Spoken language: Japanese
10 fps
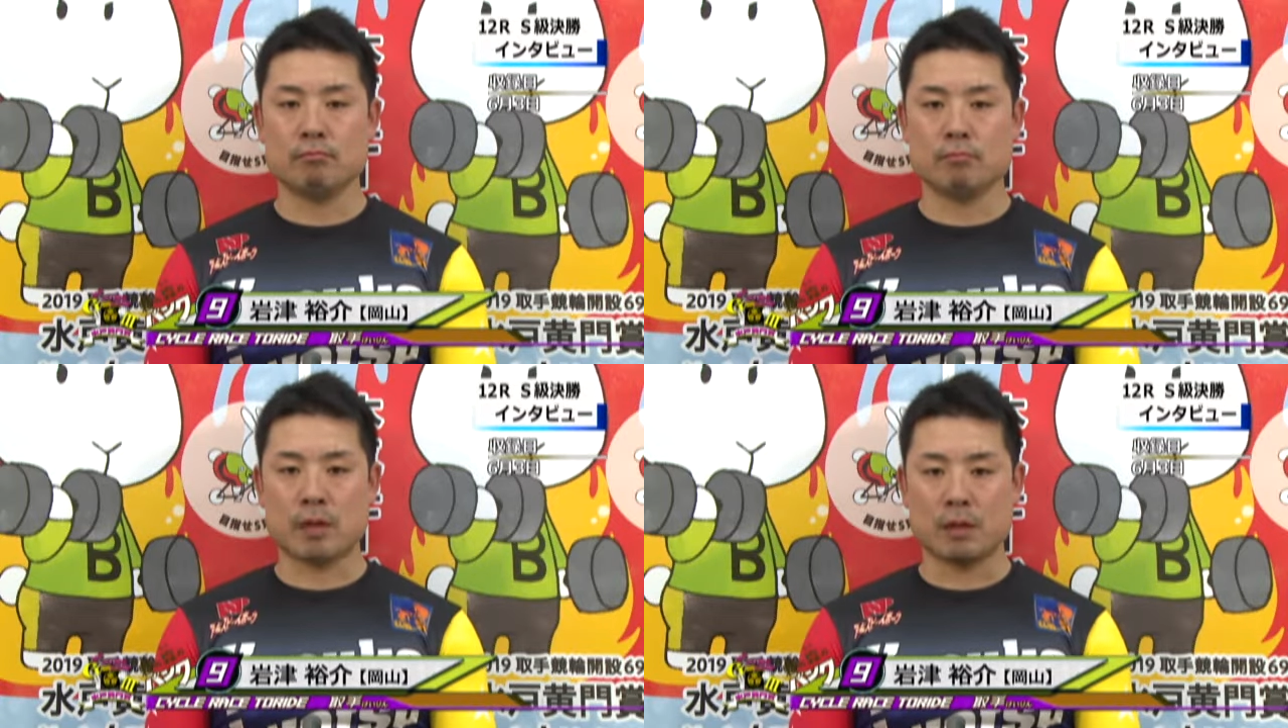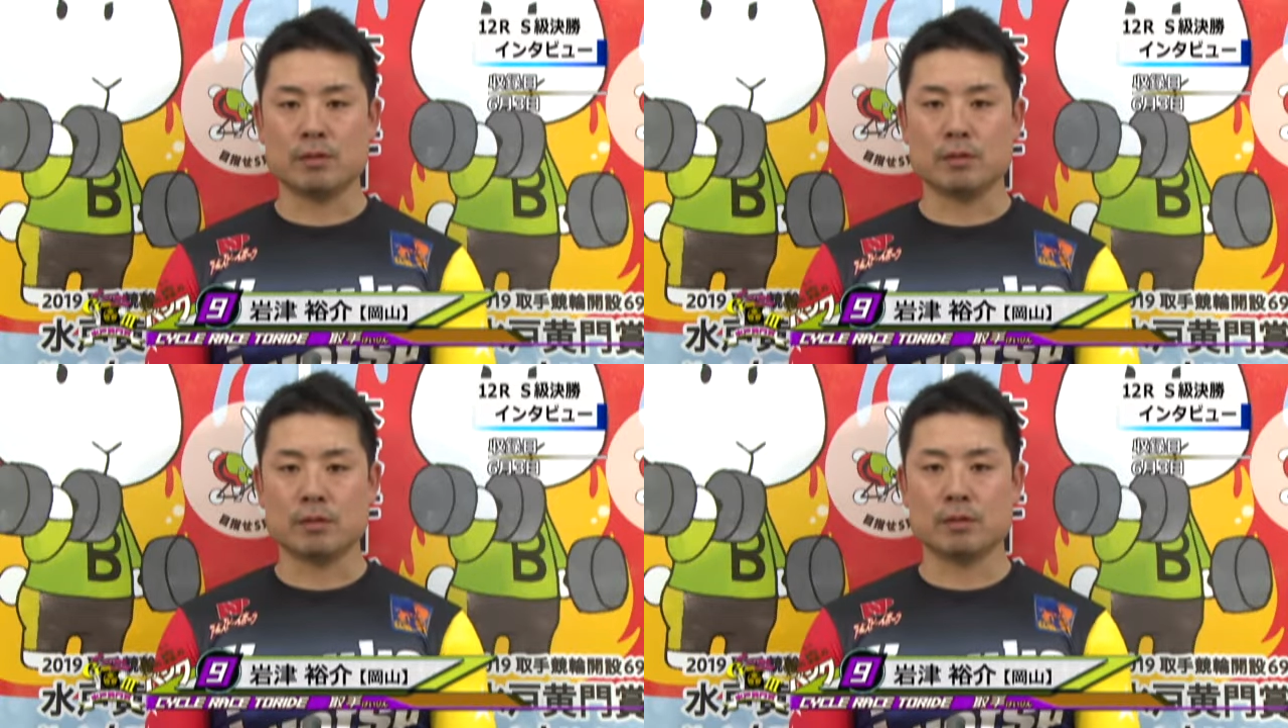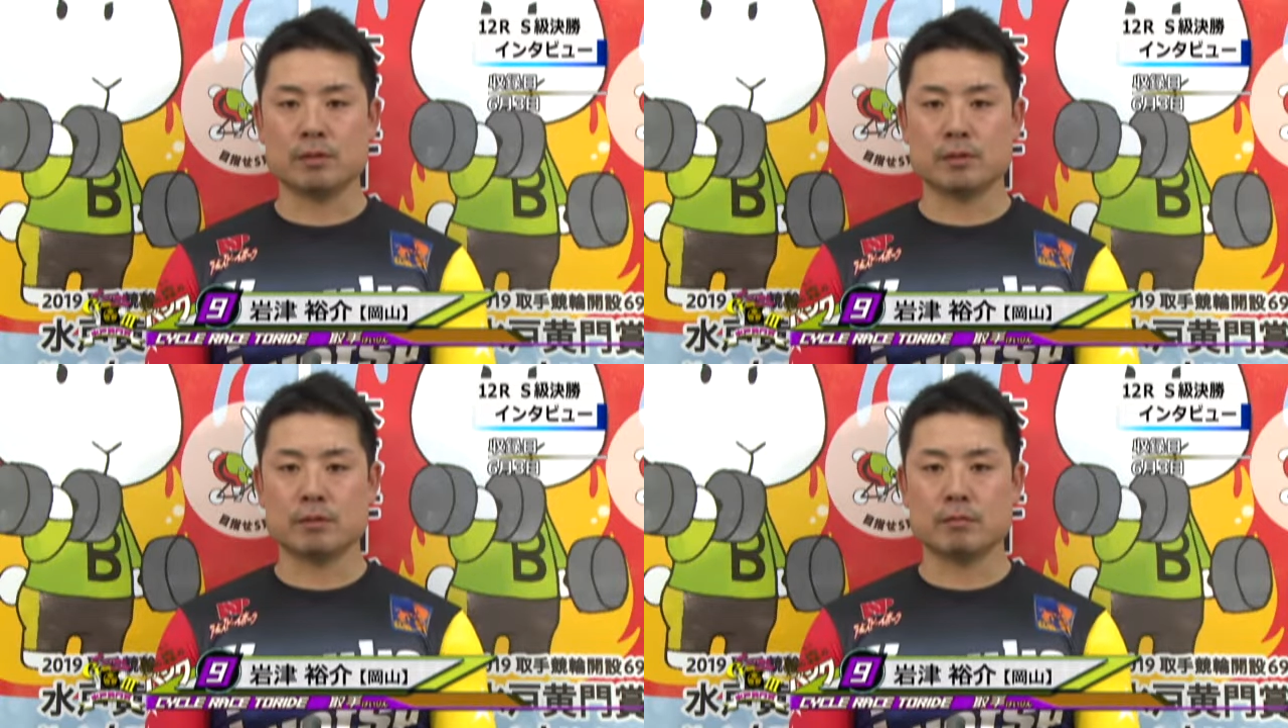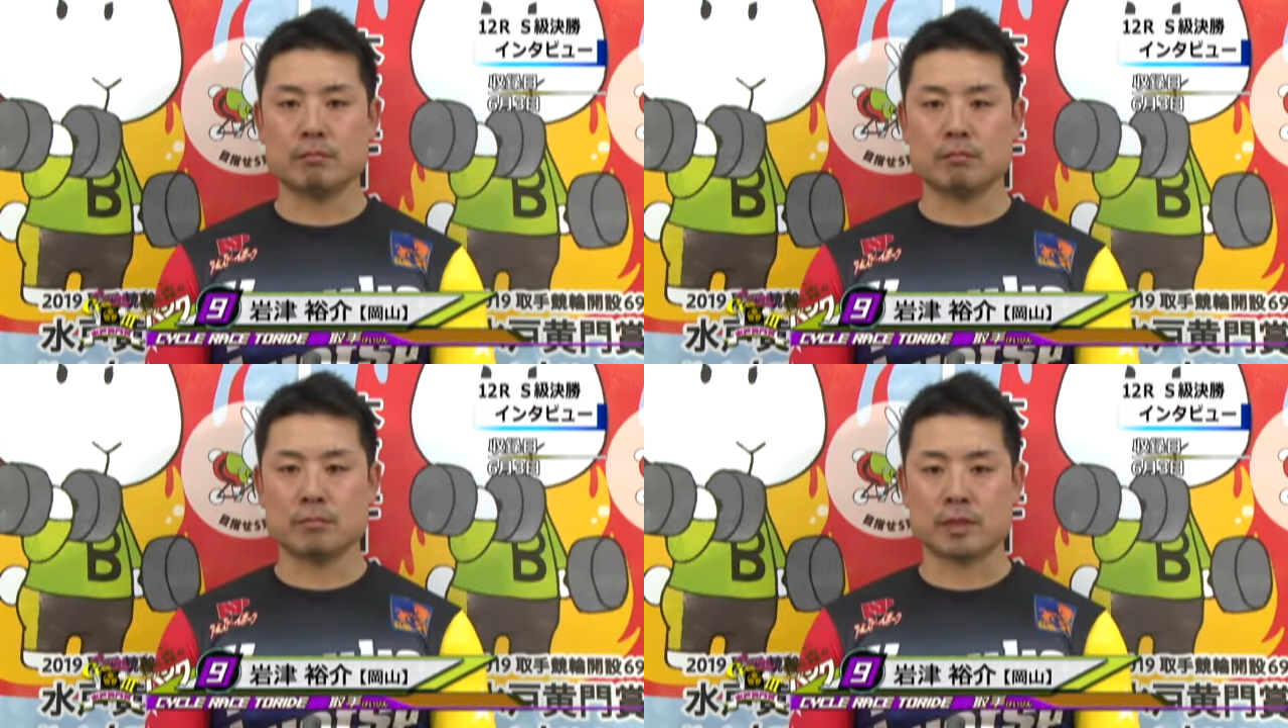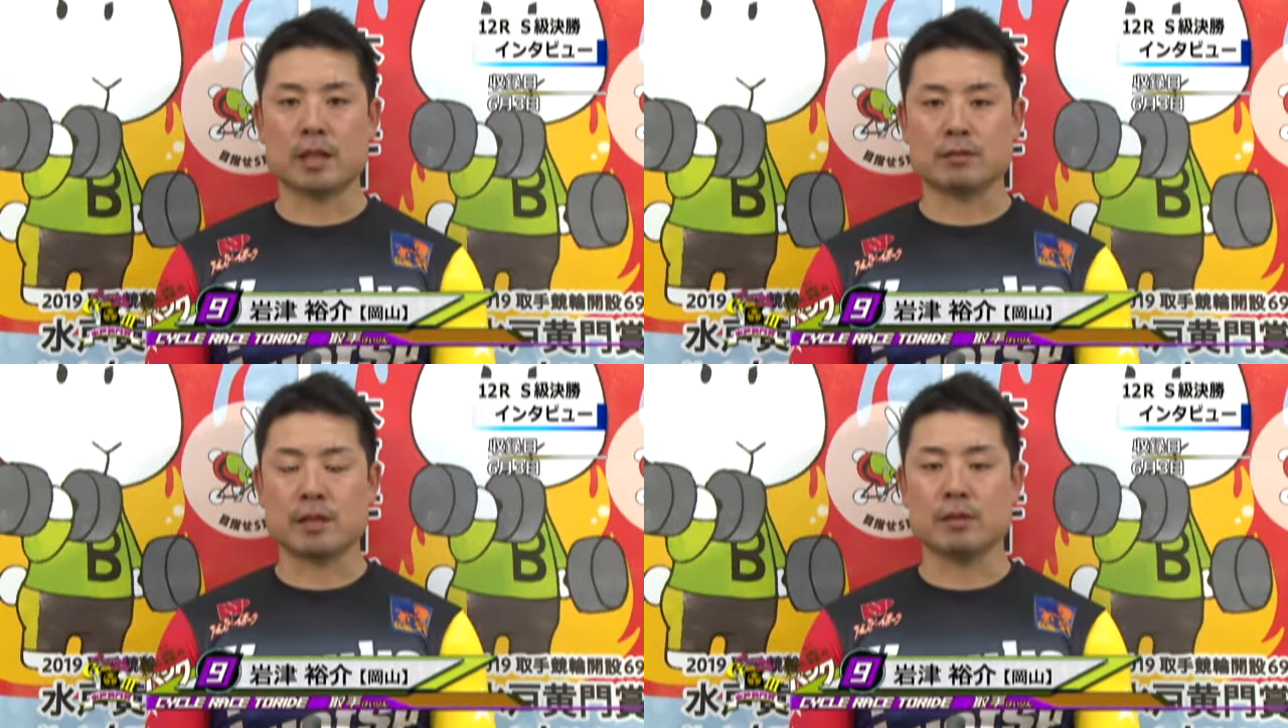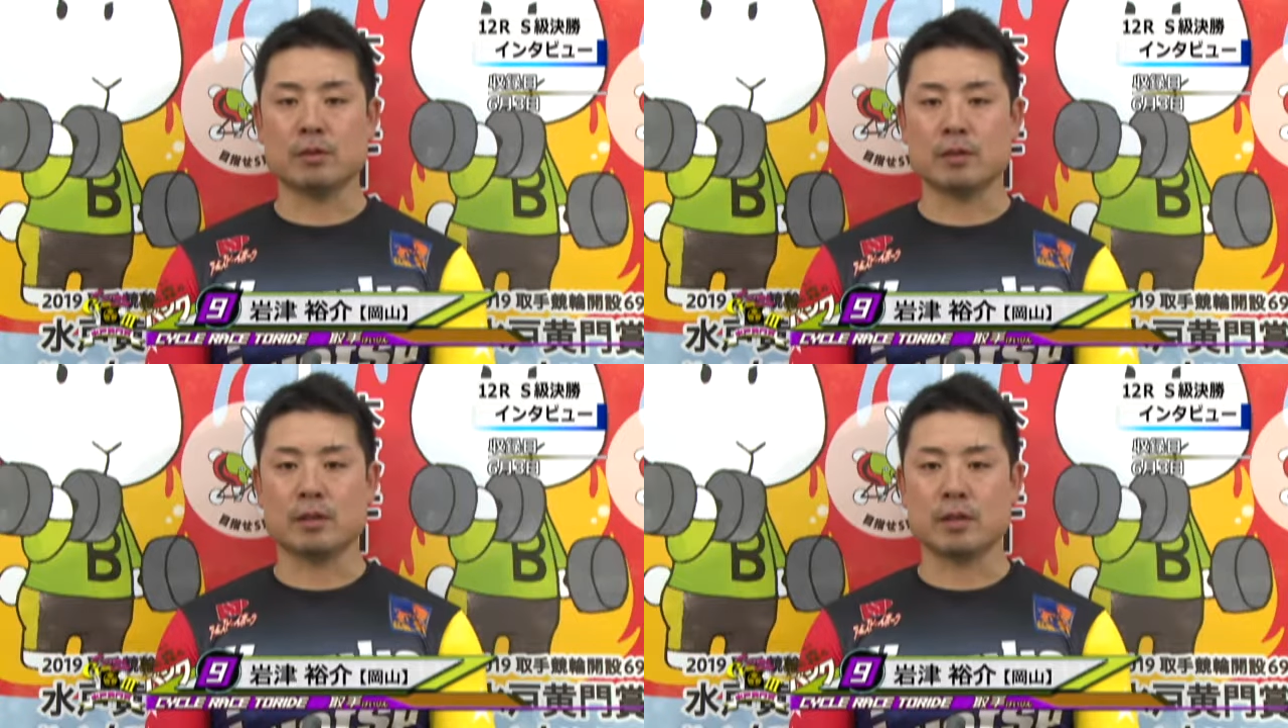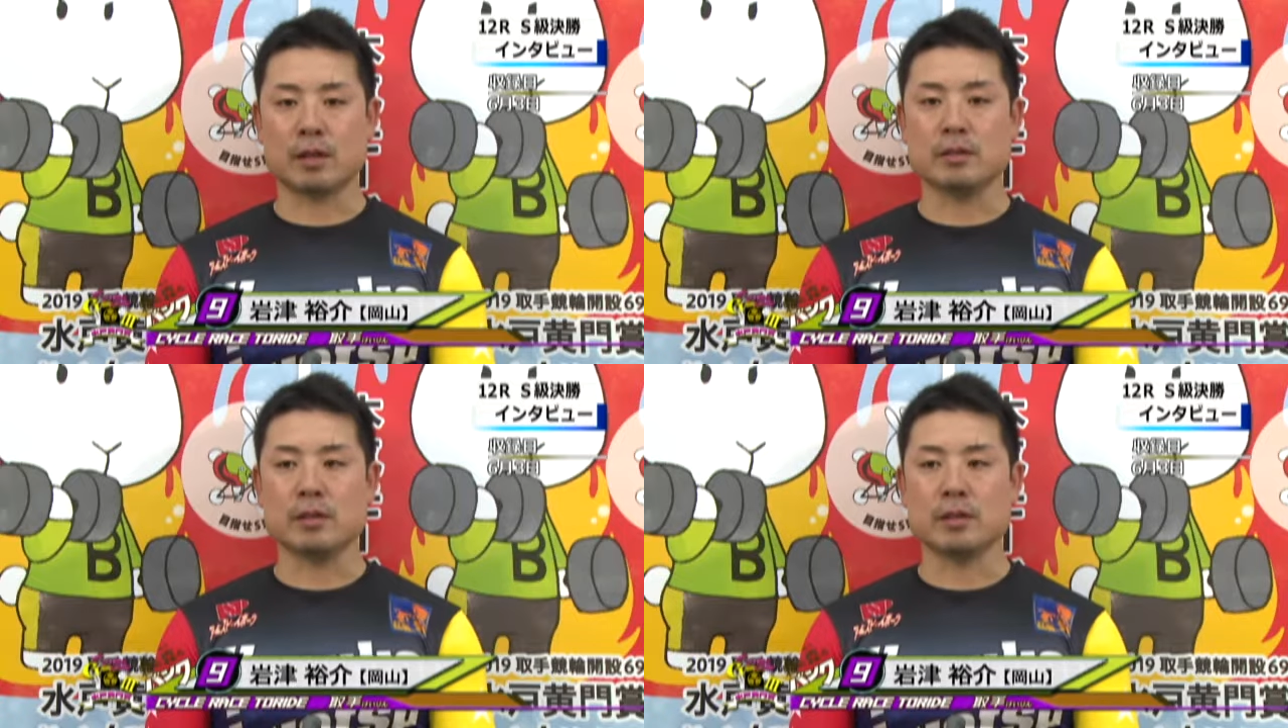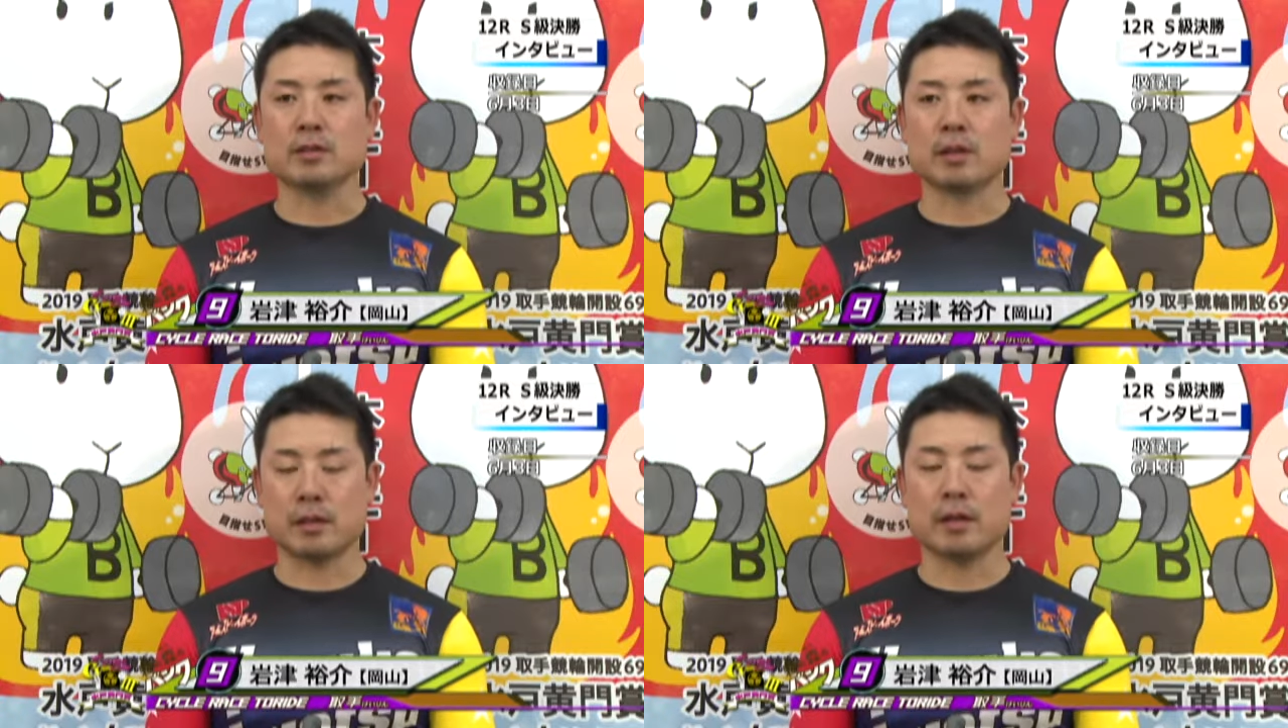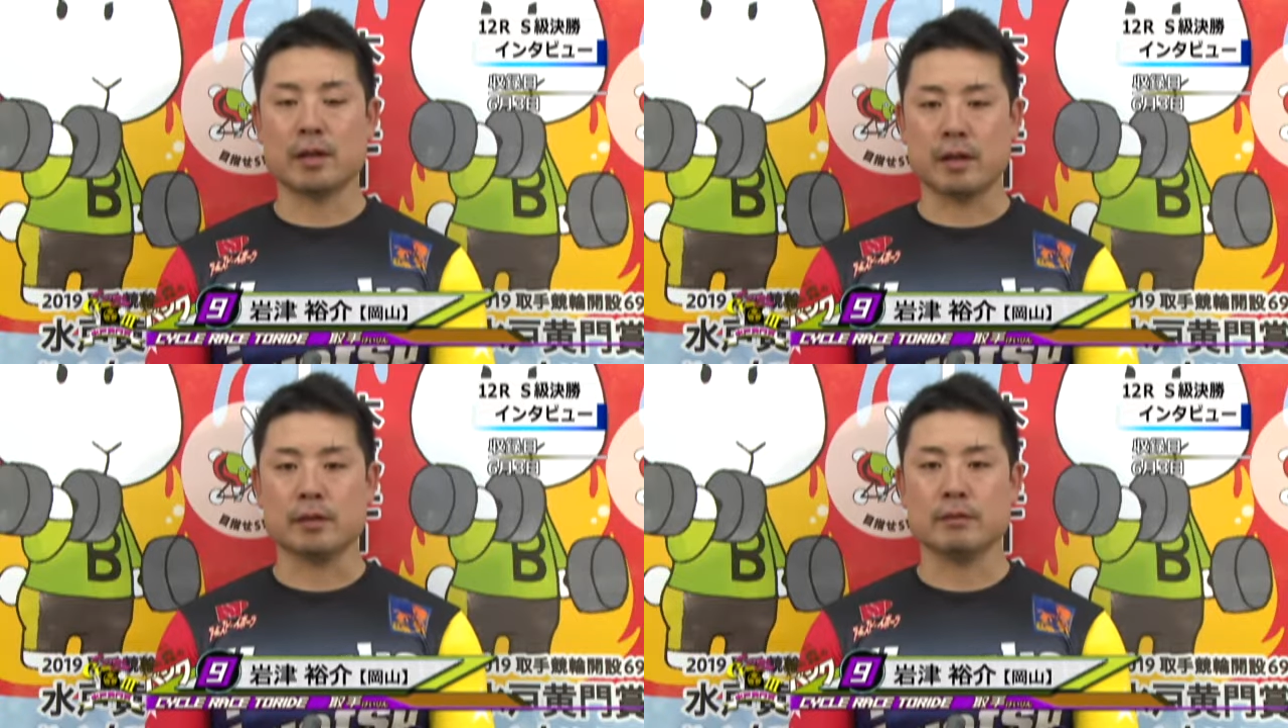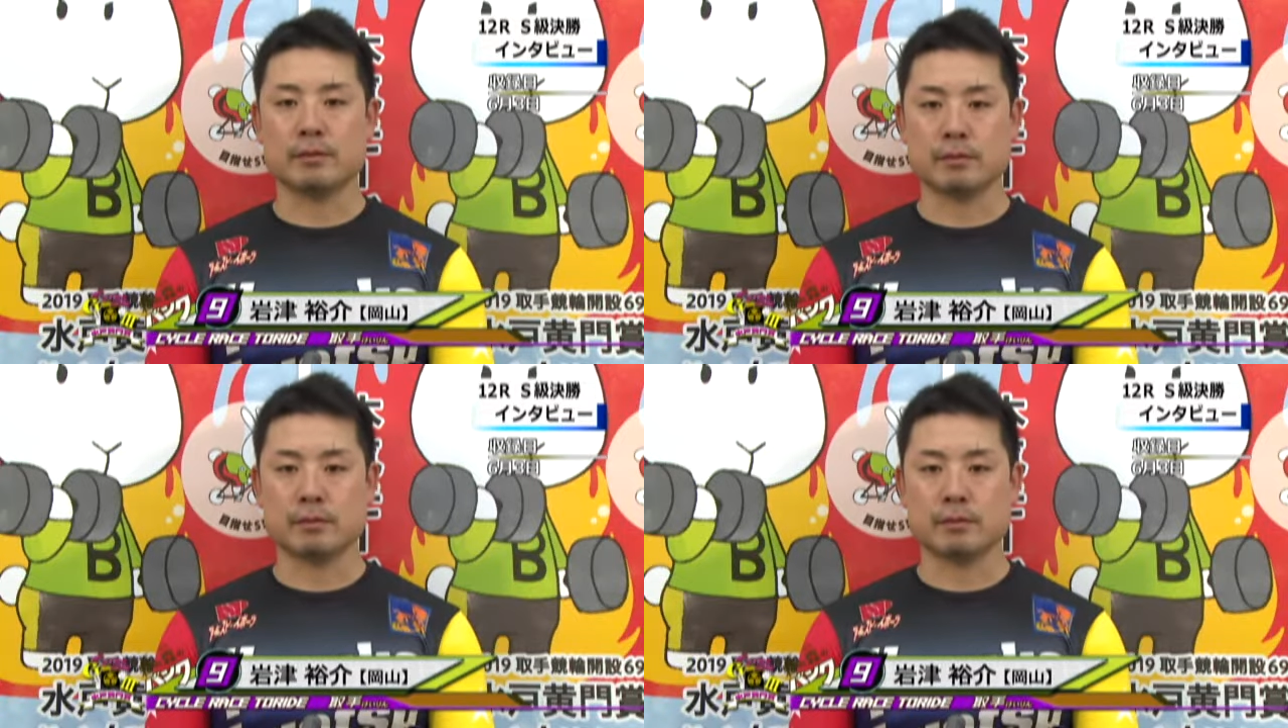まああの作戦通りって感じですた、はい、